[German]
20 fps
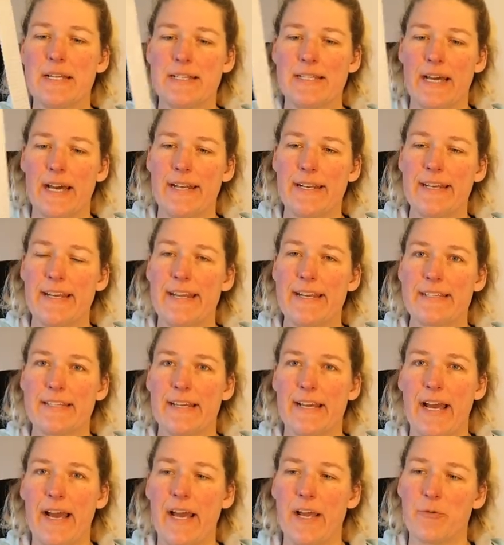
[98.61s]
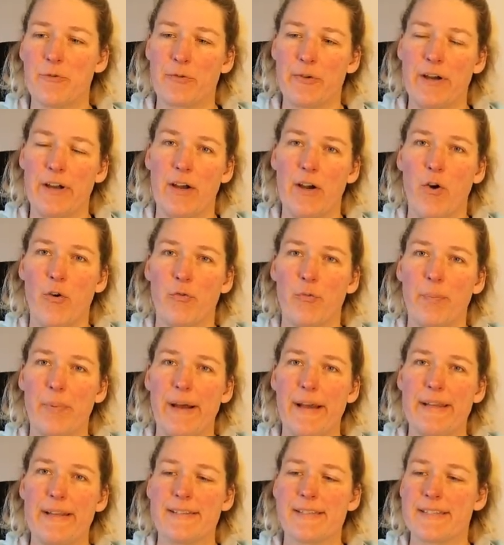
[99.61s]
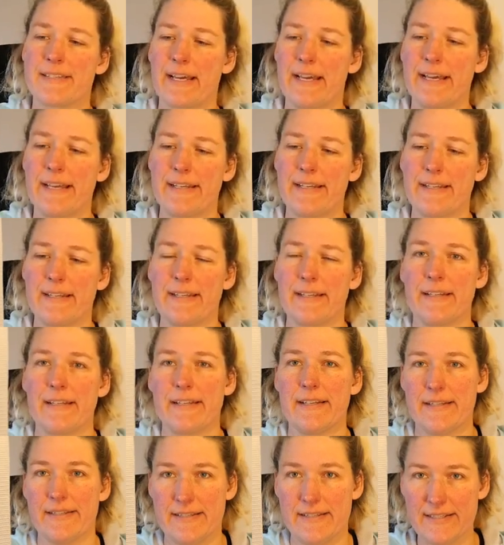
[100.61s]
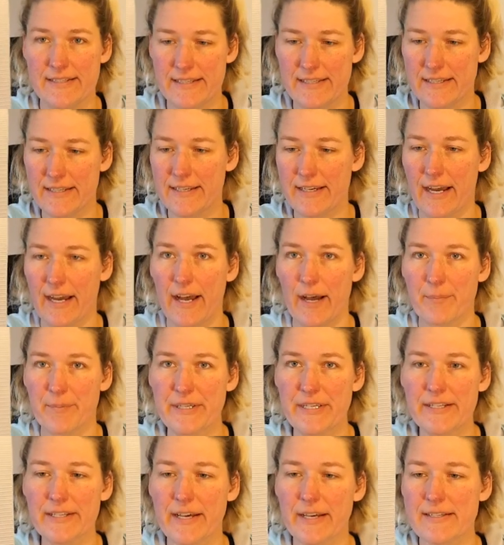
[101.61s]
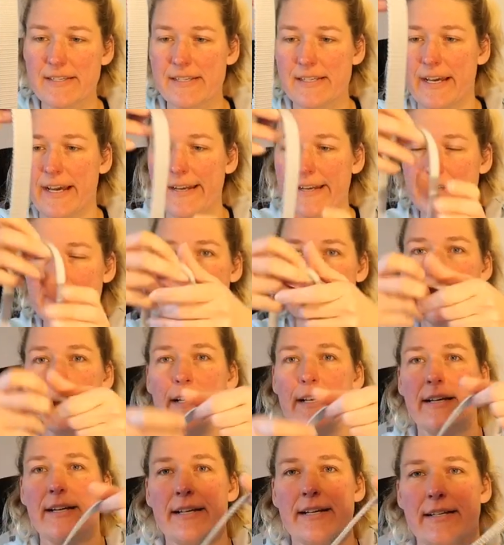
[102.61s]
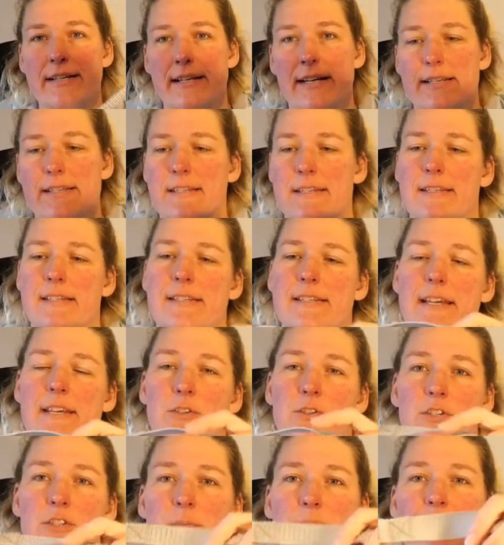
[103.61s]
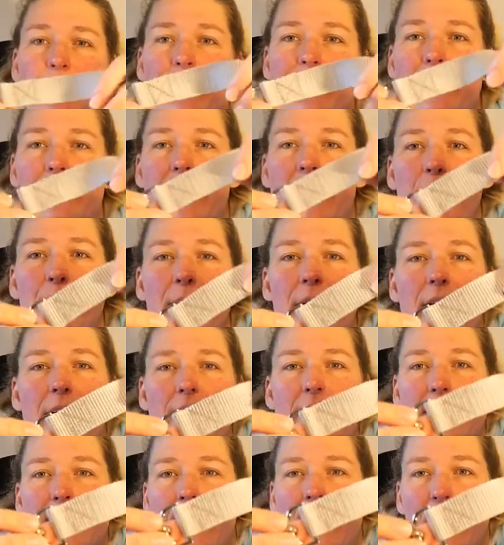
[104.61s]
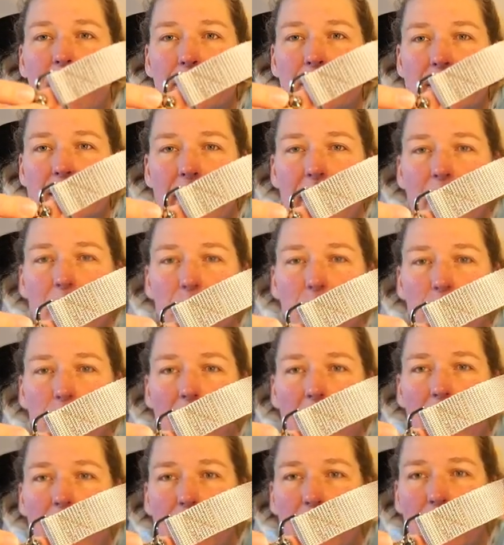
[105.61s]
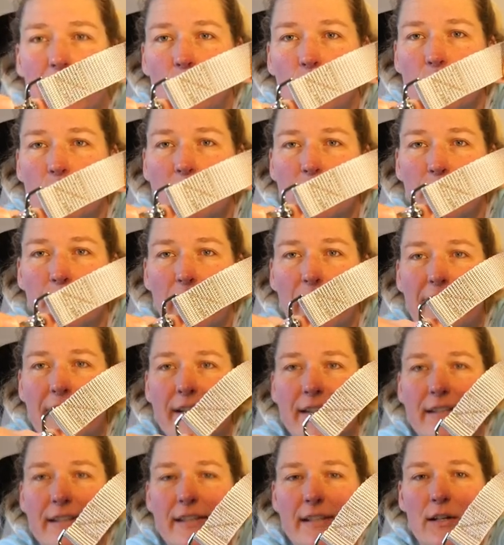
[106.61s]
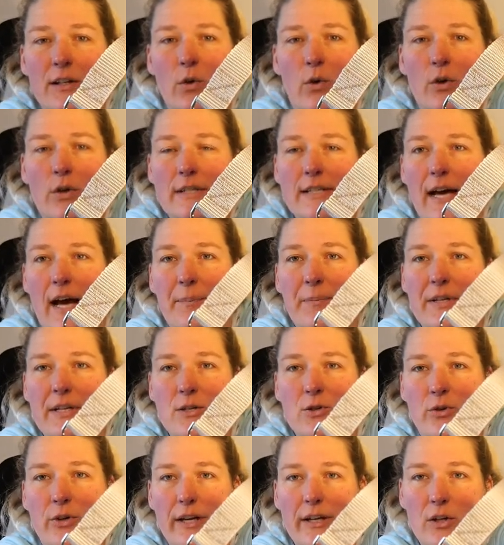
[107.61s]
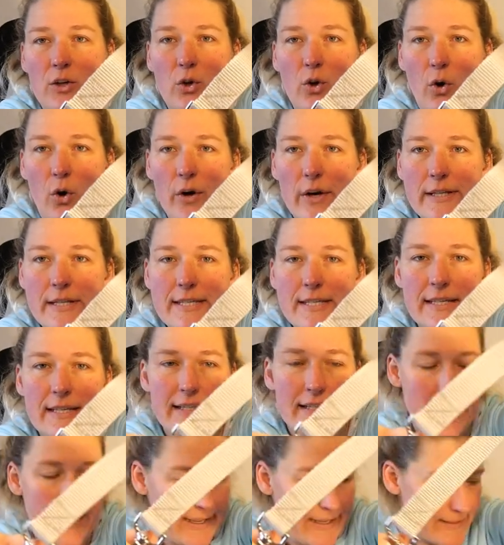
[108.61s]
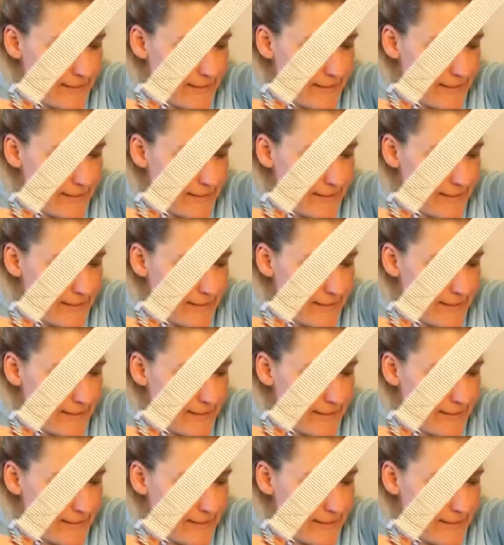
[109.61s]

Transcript: Da näht ihr einfach auf beide Seiten die Karabiner dran. Das, ich zeige es euch mal in die Kamera, da habe ich einfach einmal umgefalten und habe da so ein Kreuz genäht.